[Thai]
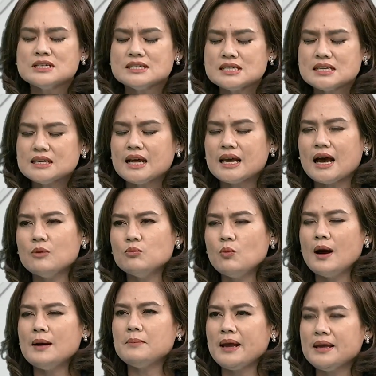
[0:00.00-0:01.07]
จริงๆในคำ
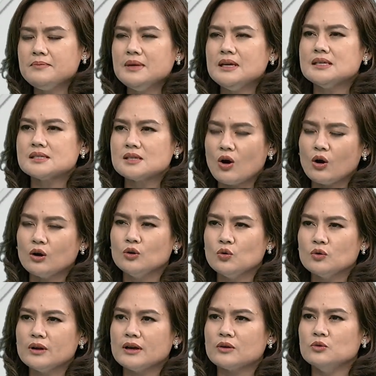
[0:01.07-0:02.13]
ว่าไม่มีสองลุง
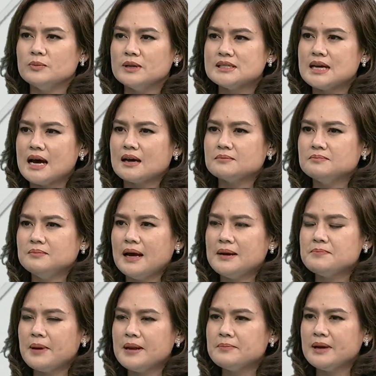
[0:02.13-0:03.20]
เนี่ยคุณประจักษ์มัน
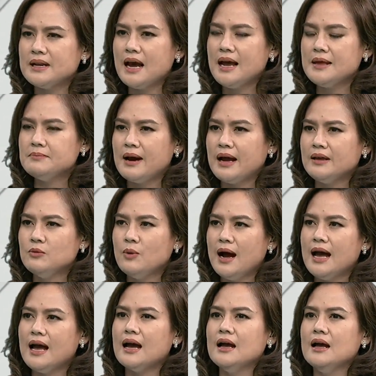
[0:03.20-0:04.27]
เป็นไปได้ไหมว่า
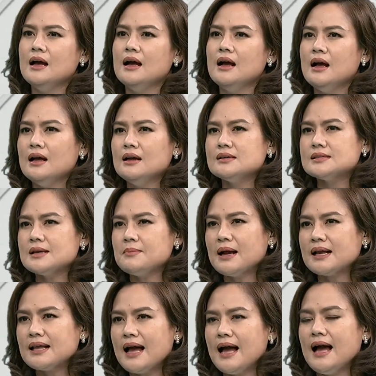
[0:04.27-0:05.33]
สม
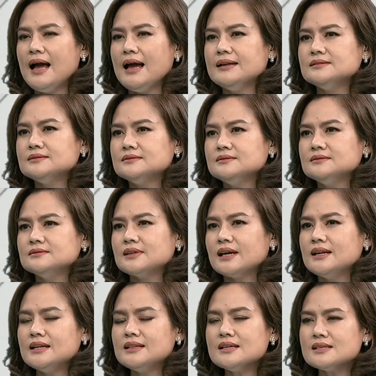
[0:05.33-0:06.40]
การค
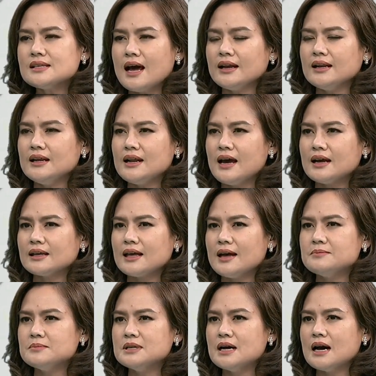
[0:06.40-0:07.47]
ณิตศาสตร์ในทางการ
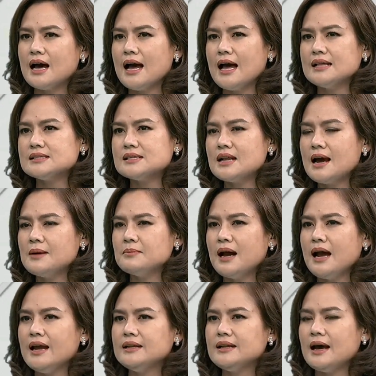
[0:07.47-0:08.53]
เมืองอาจจะทำ
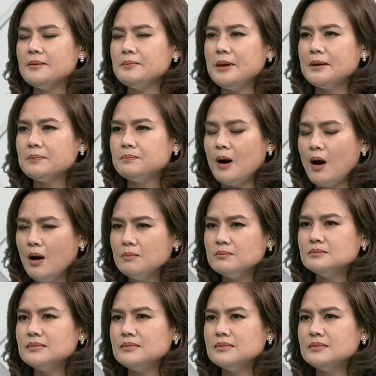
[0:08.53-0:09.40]
ให้ทั้งบิ๊กป้อม